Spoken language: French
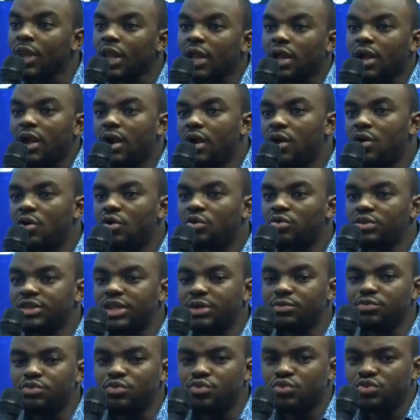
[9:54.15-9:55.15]
Quand on
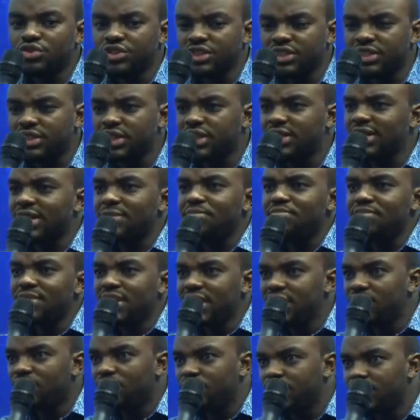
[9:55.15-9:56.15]
débourse des
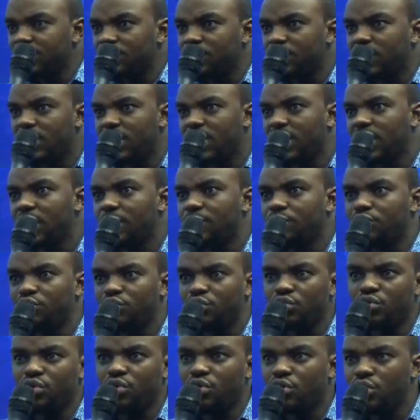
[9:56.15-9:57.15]
millions de dollars
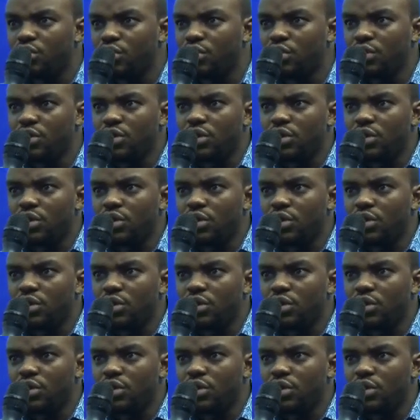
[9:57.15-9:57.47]
pour euh,